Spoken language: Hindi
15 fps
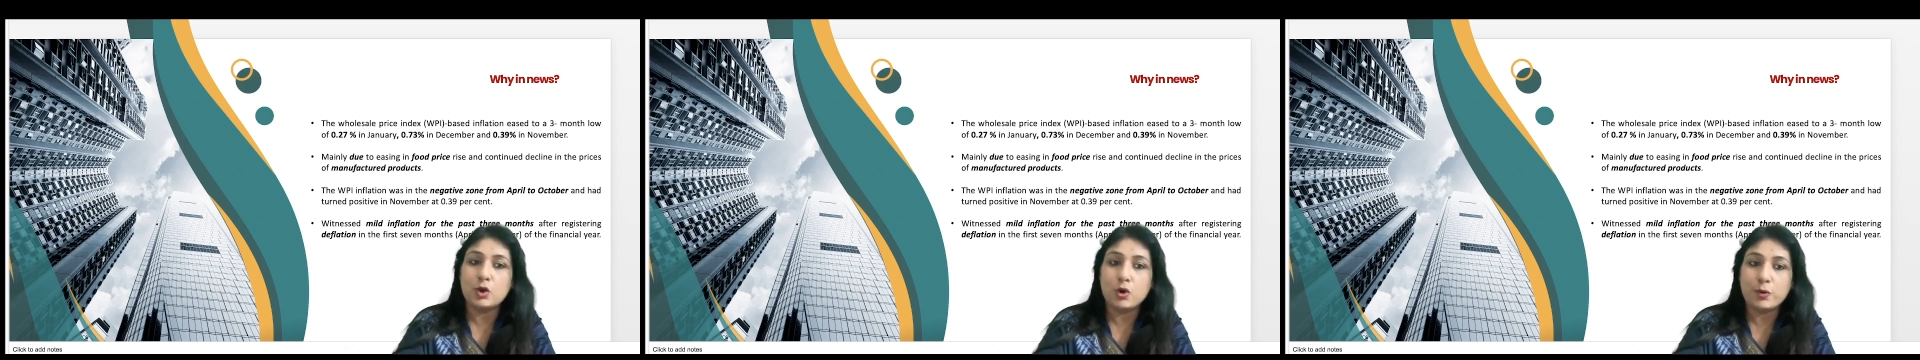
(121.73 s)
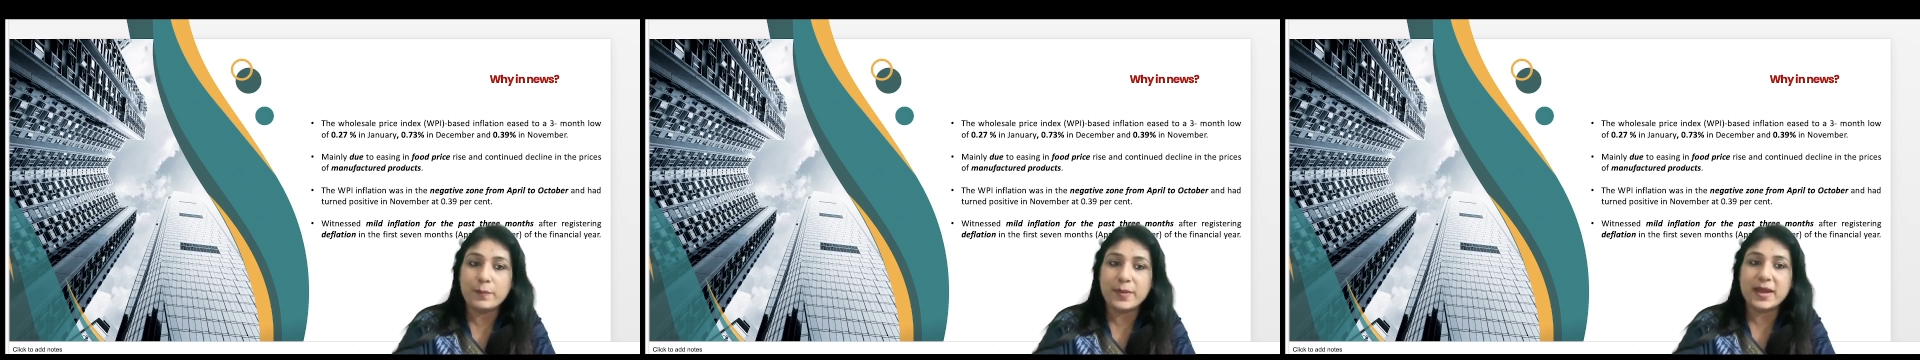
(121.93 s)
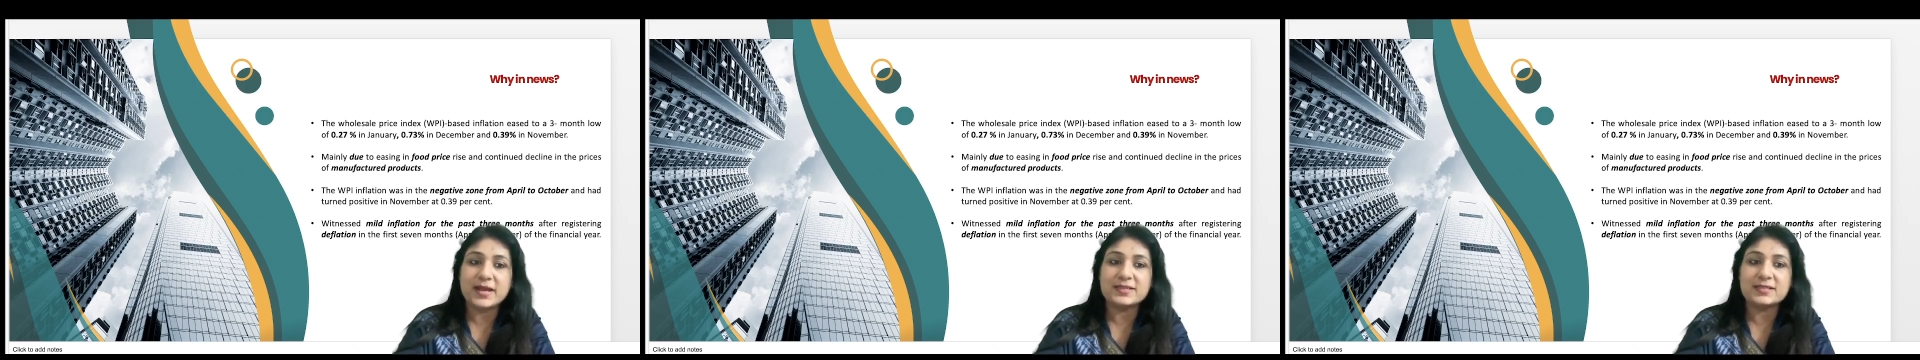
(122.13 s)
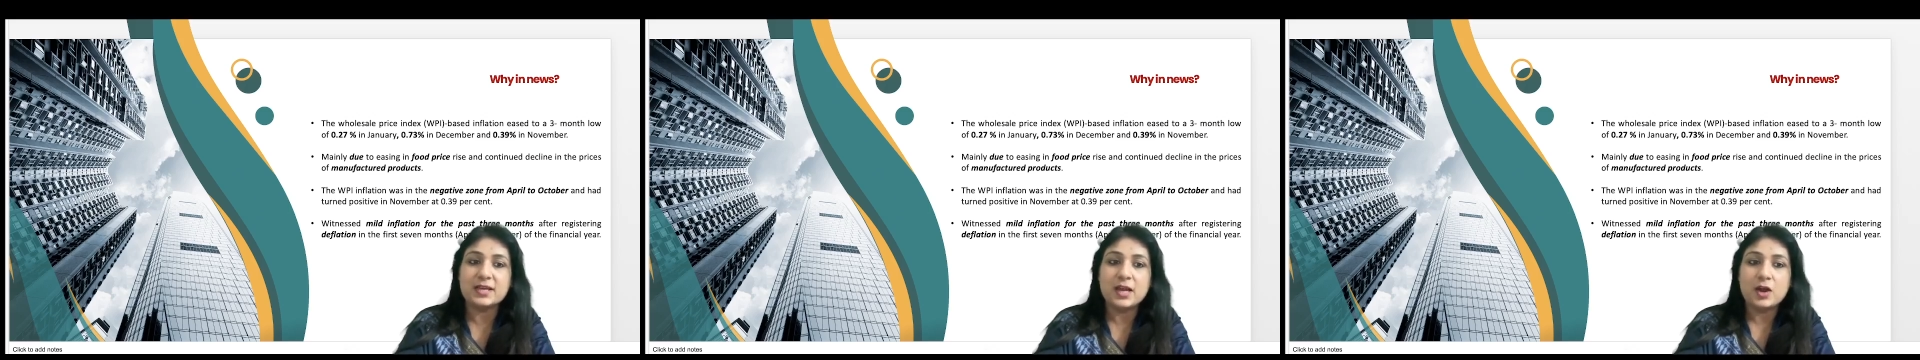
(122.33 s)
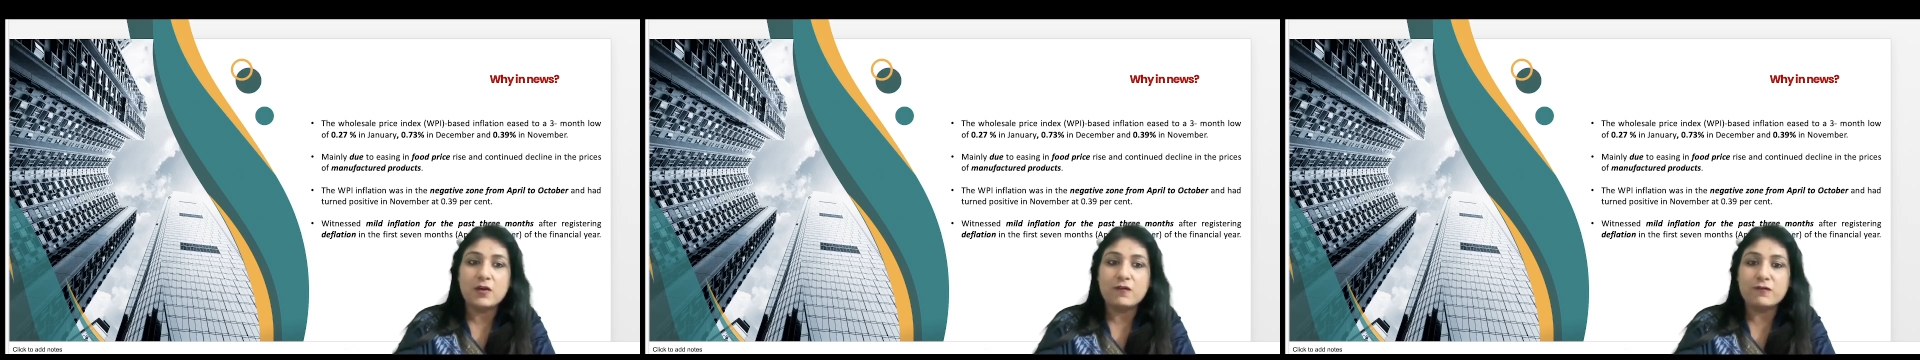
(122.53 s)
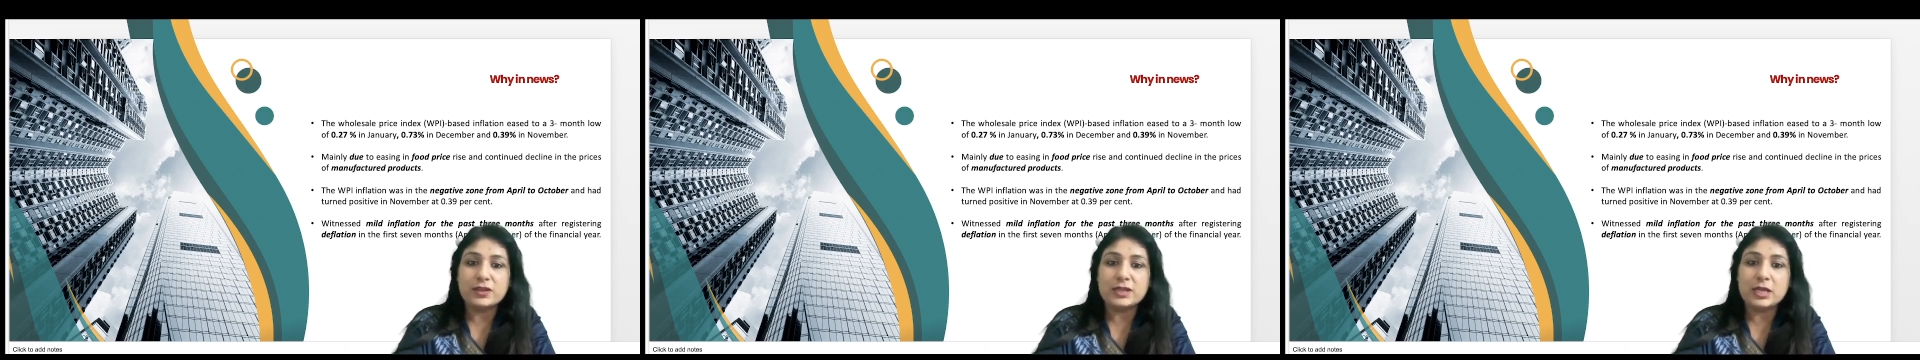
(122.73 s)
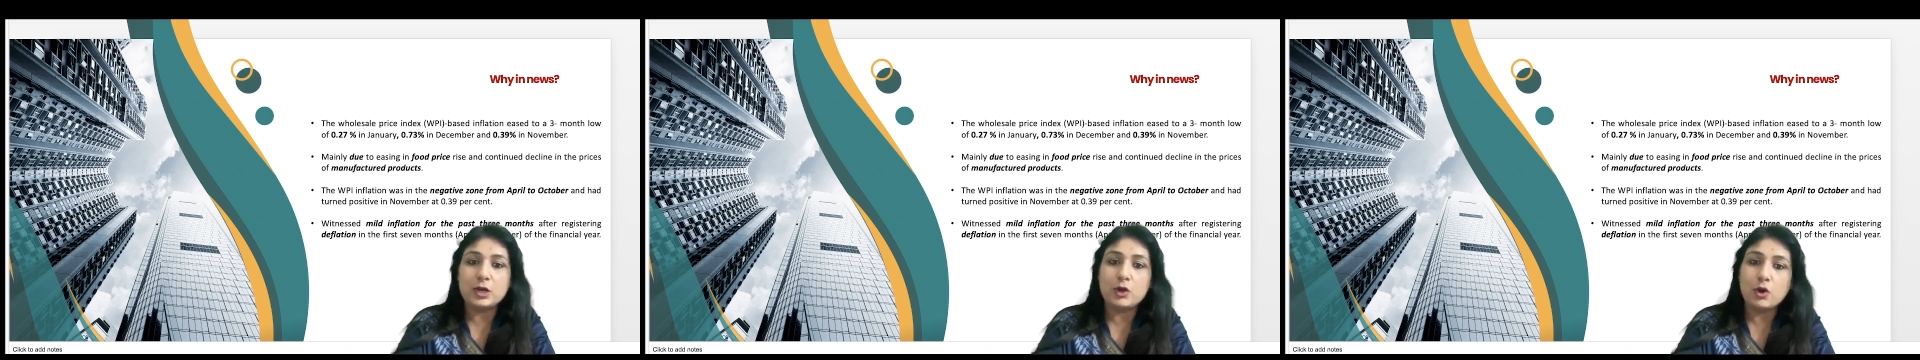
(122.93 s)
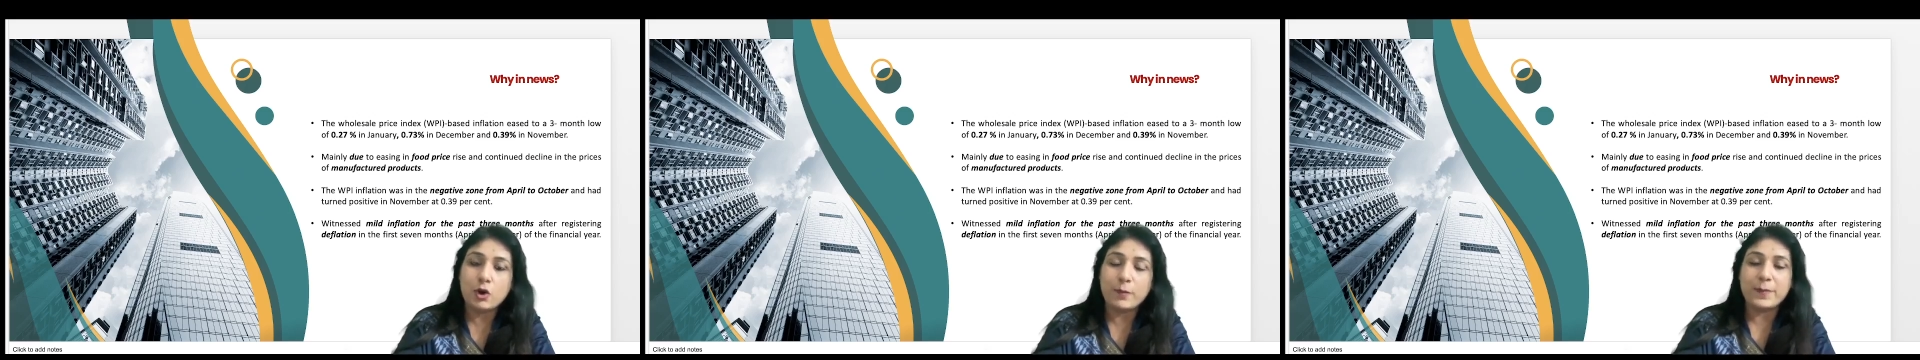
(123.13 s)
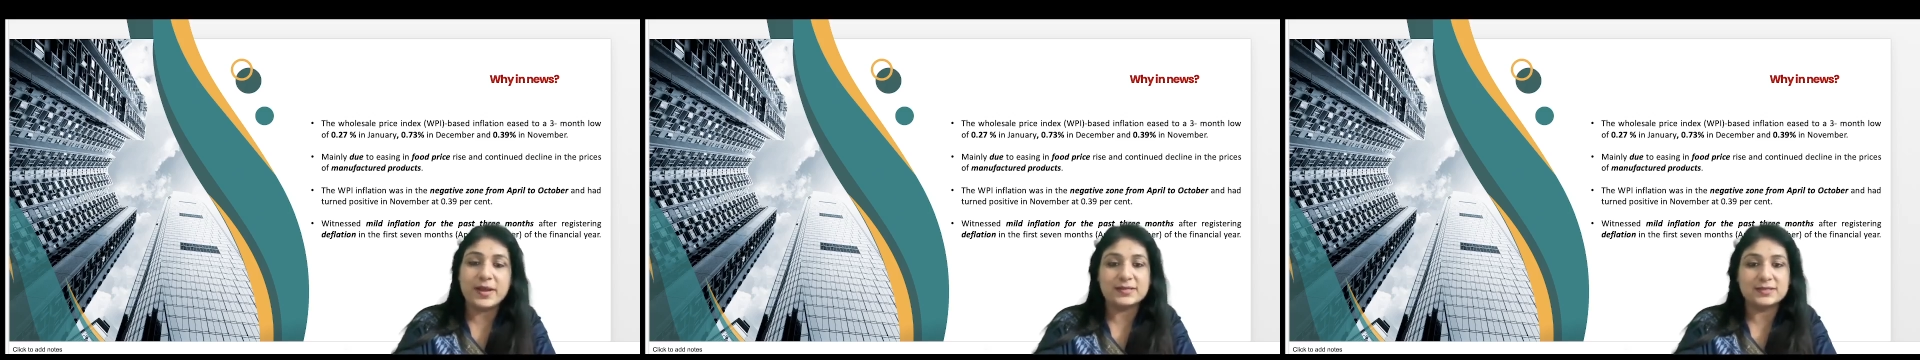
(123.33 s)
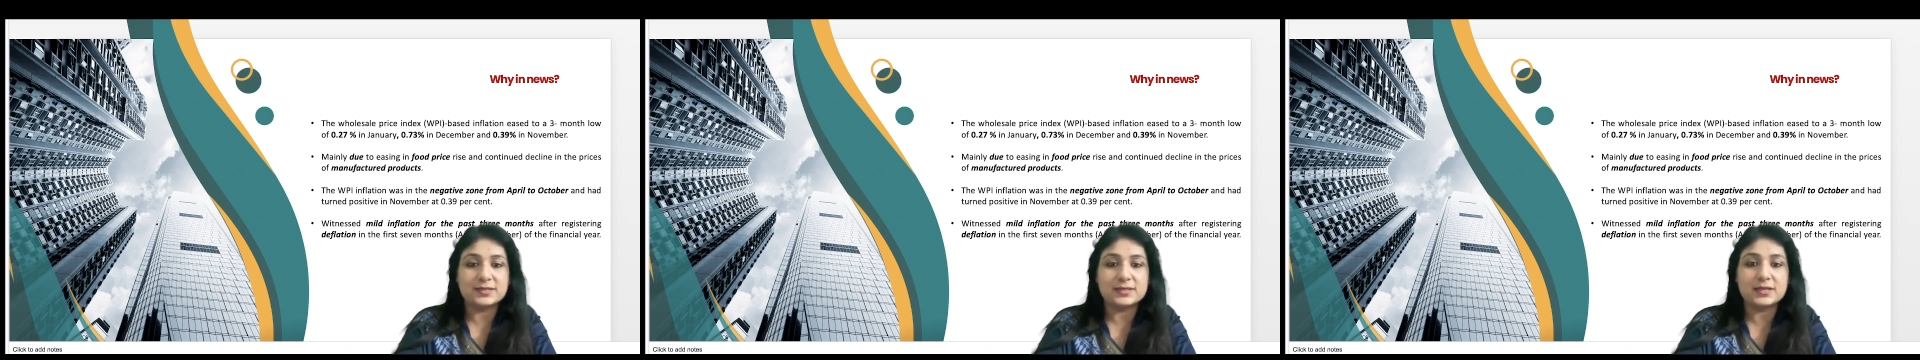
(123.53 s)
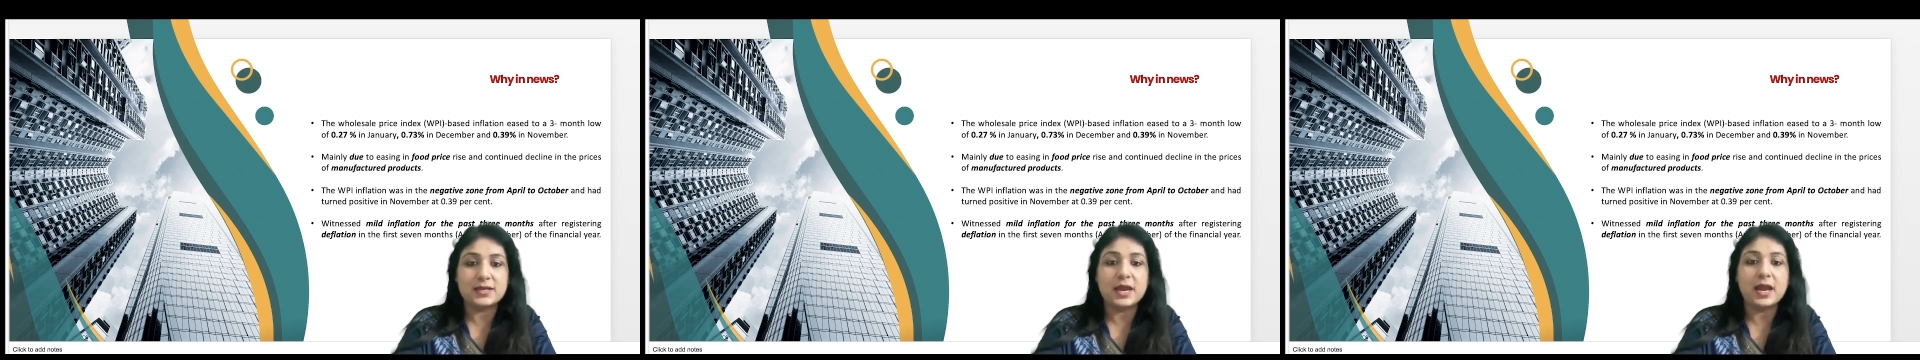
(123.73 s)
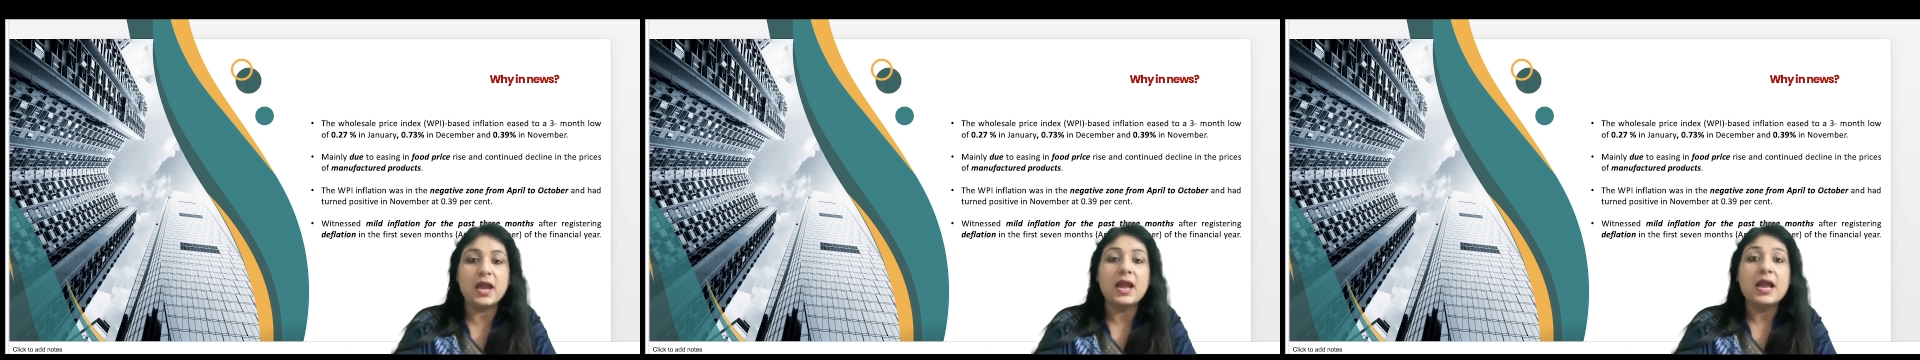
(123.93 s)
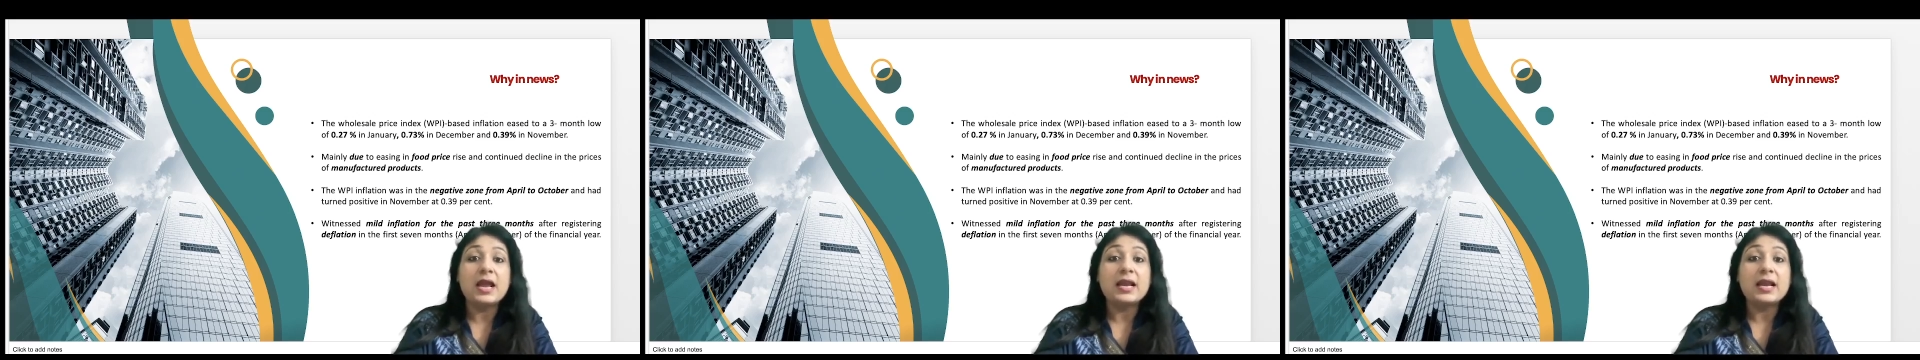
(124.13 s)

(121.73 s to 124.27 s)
लो पेस विद द लो पेस ठीक है